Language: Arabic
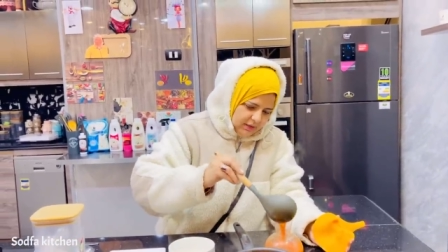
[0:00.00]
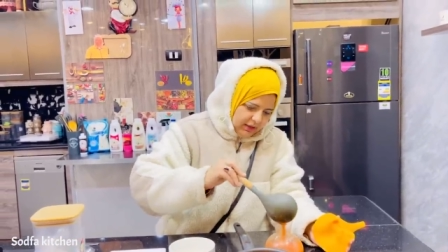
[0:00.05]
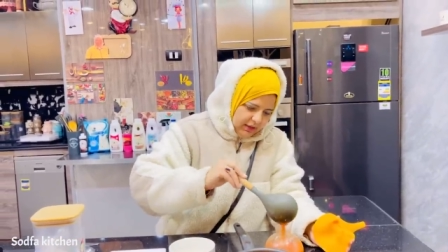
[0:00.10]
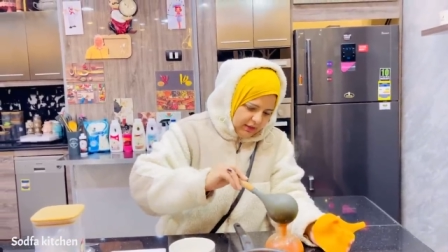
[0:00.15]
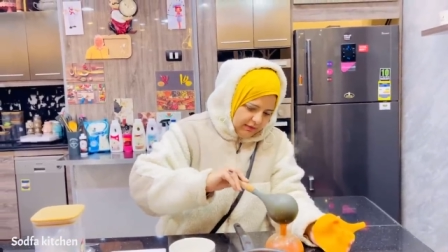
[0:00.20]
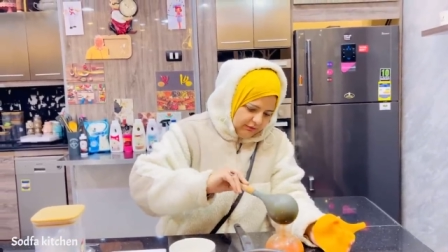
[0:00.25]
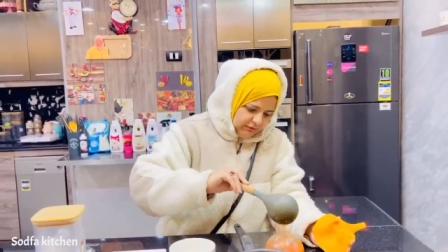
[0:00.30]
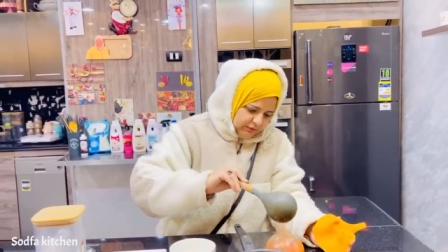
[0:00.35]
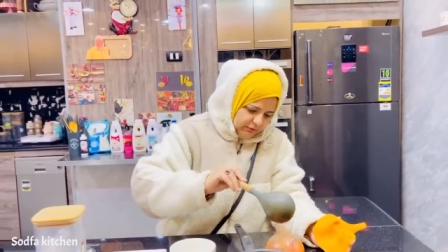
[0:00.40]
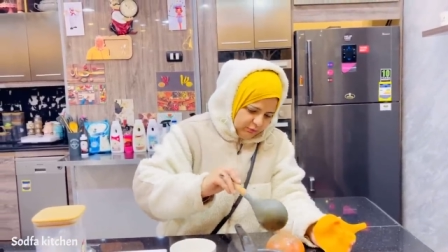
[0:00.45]

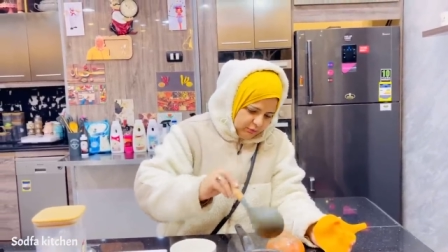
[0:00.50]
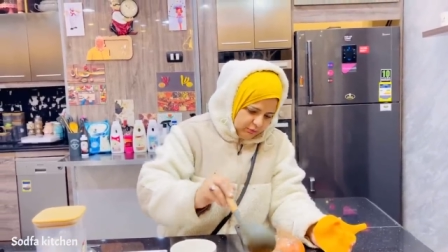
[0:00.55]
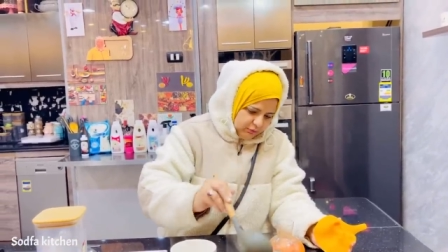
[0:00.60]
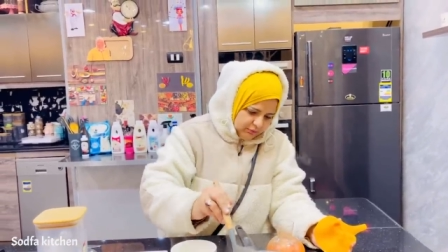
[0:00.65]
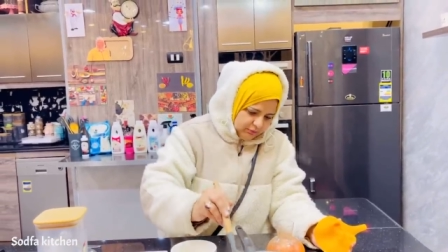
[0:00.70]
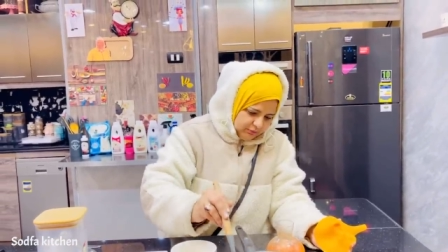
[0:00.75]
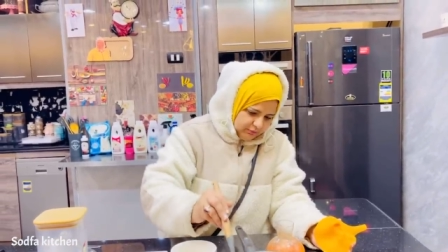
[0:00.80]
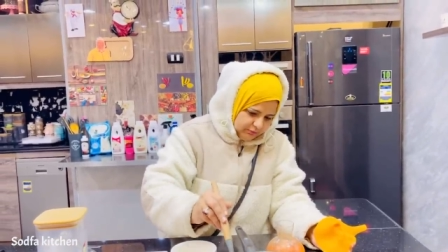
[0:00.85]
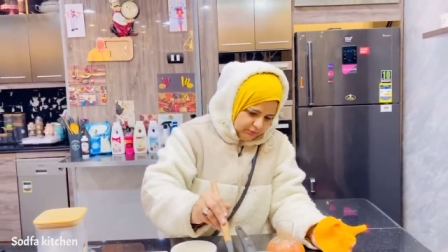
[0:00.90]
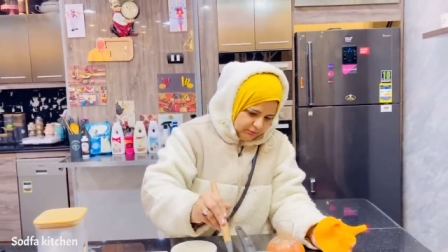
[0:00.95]
خففوه
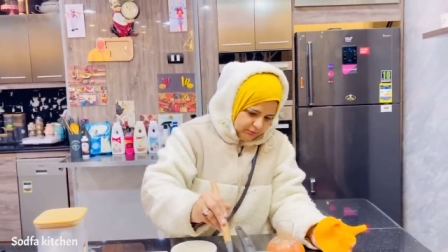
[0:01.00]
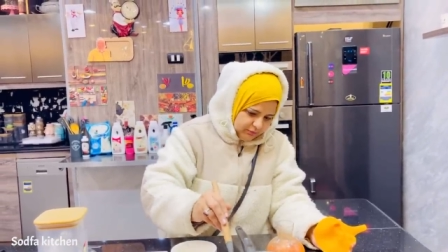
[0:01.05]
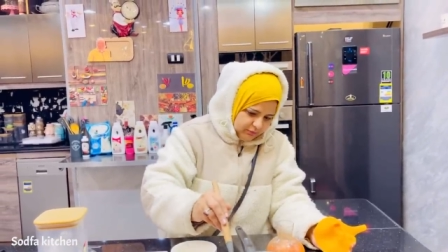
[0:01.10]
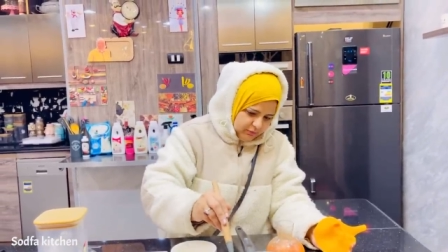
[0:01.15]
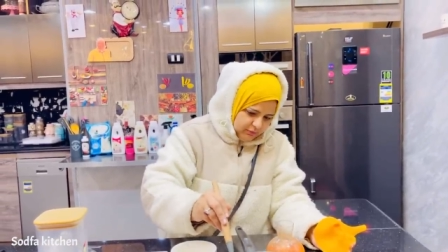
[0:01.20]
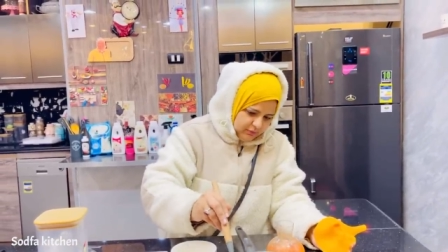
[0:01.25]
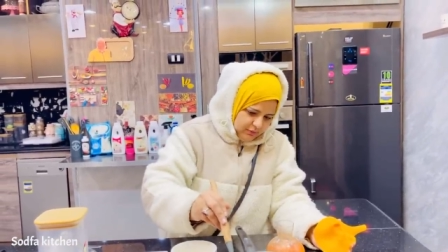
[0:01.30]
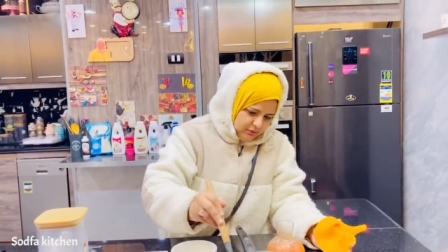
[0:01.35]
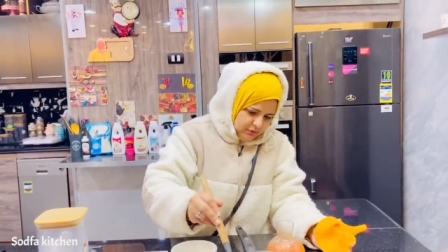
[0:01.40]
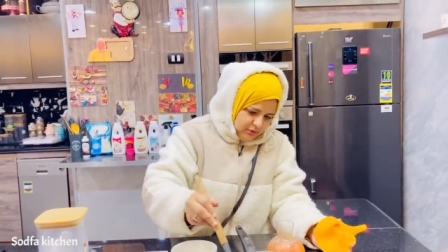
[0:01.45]

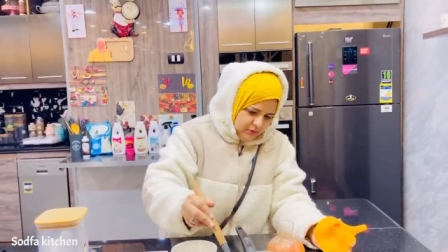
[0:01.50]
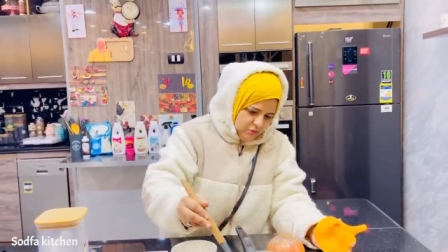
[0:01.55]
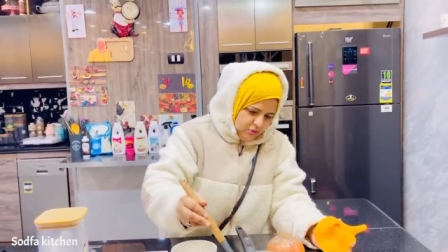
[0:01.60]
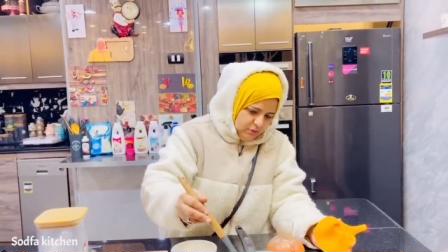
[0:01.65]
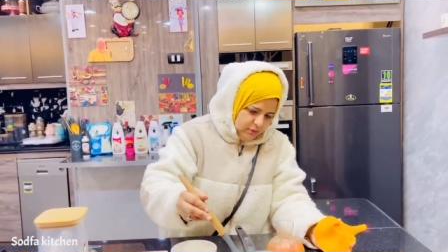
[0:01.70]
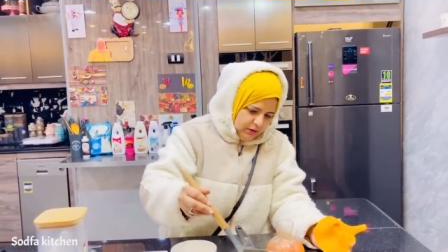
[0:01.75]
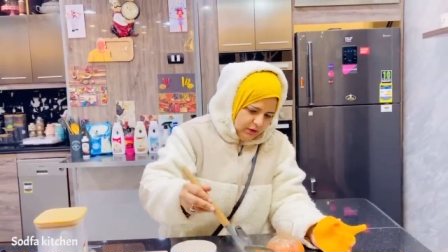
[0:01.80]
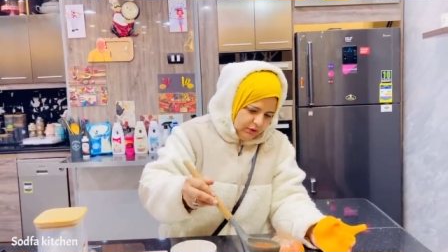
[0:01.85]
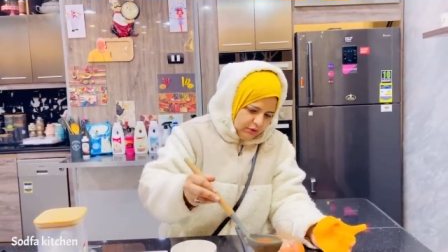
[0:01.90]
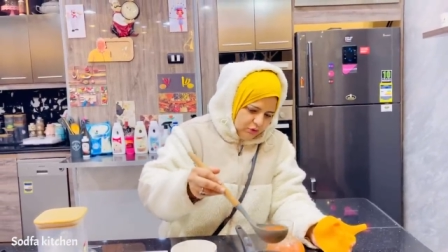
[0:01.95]

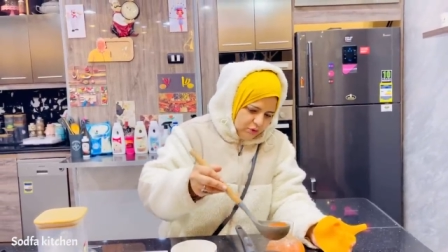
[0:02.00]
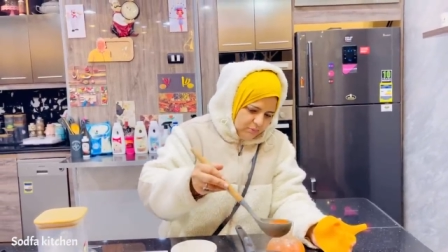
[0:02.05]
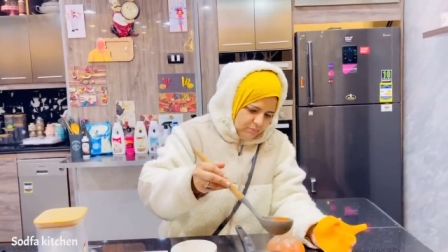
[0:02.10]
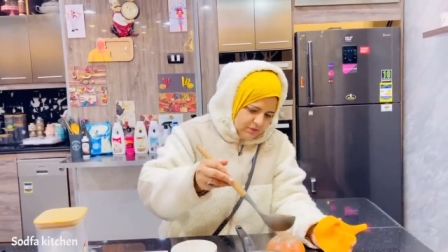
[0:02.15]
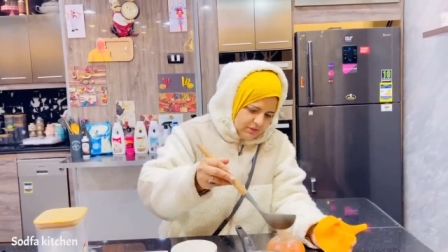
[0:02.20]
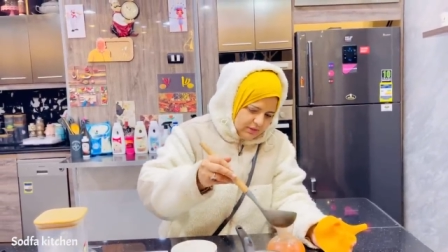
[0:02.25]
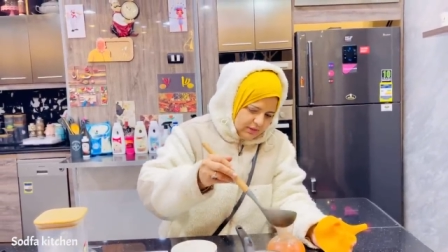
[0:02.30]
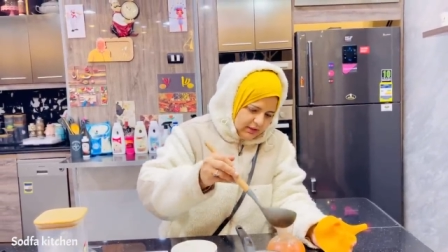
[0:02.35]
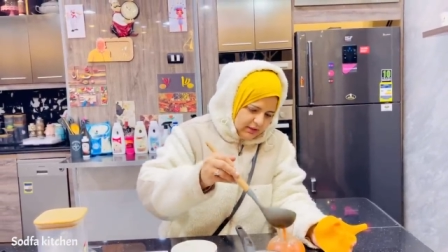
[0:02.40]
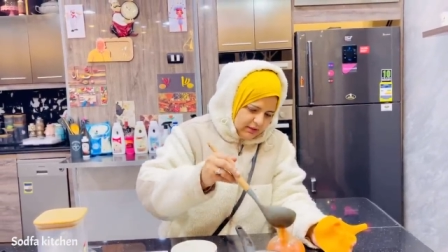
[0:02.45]
فكده نروح
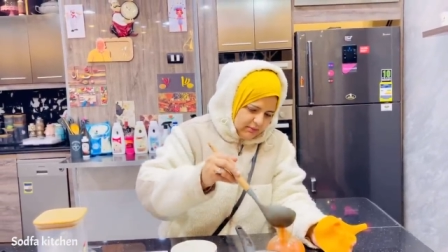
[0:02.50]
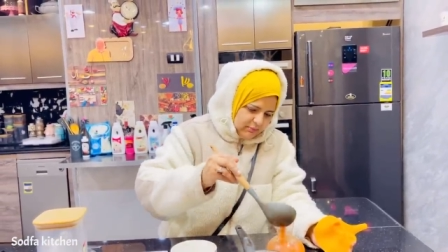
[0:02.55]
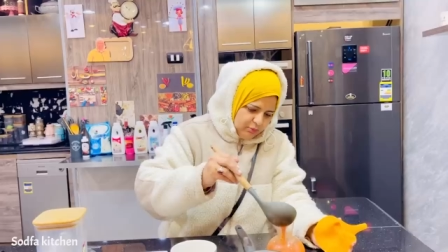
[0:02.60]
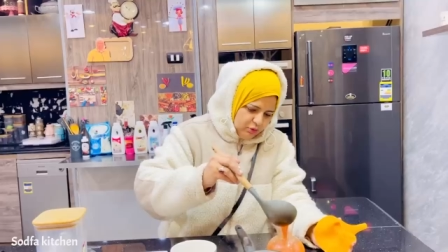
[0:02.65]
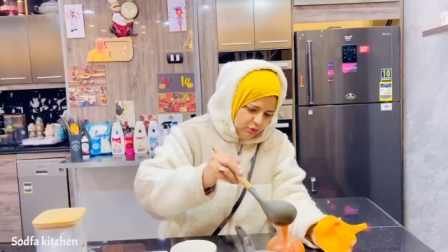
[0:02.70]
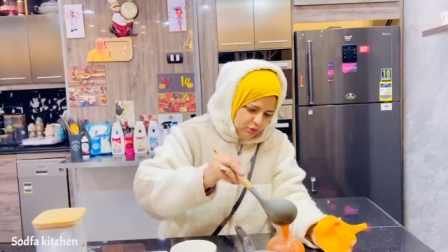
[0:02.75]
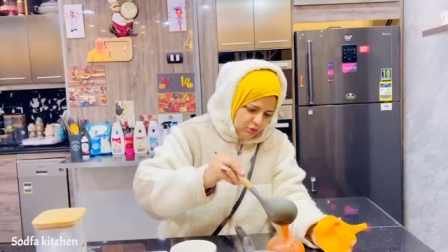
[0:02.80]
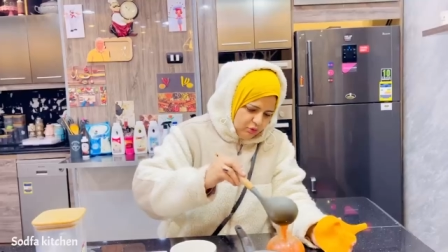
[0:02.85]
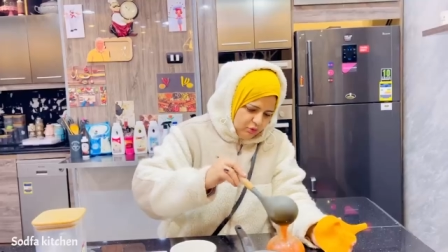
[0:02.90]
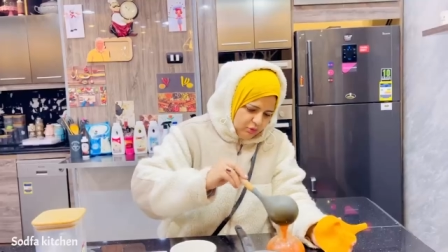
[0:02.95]
ماسحين
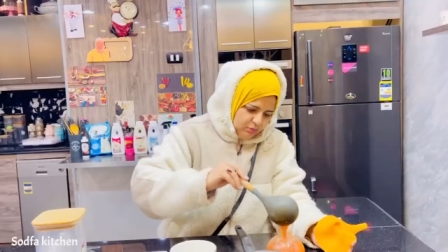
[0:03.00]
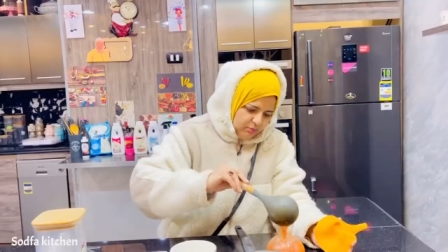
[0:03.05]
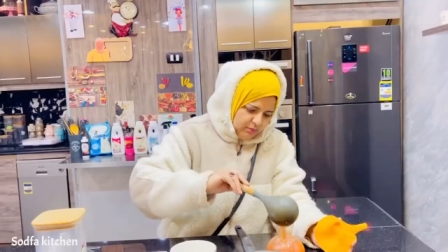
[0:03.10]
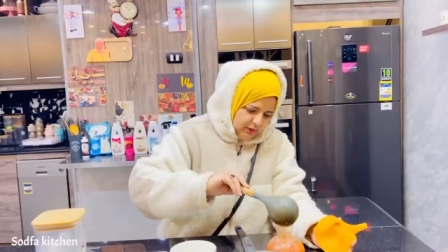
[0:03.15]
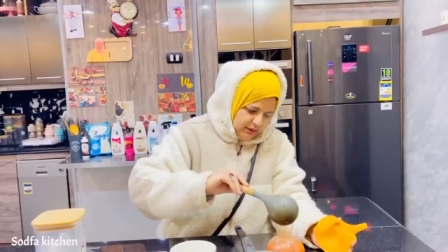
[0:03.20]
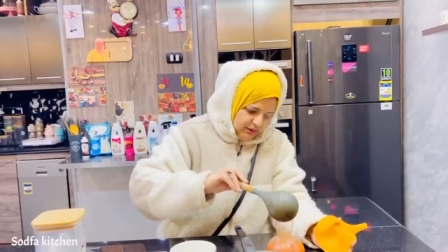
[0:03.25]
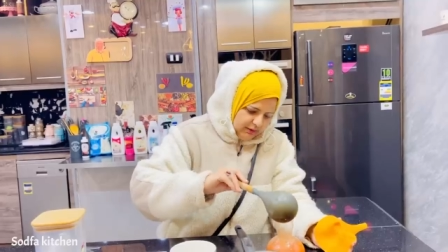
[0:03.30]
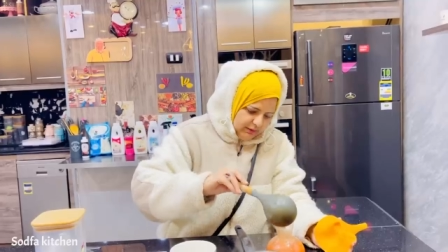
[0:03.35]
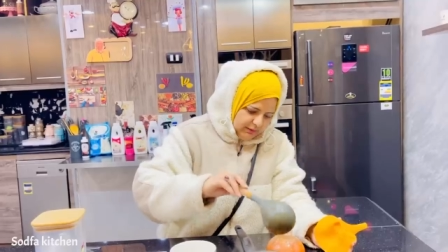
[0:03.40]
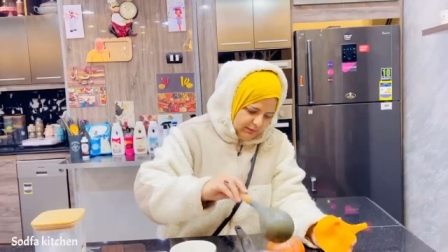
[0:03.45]
بق الكوبايه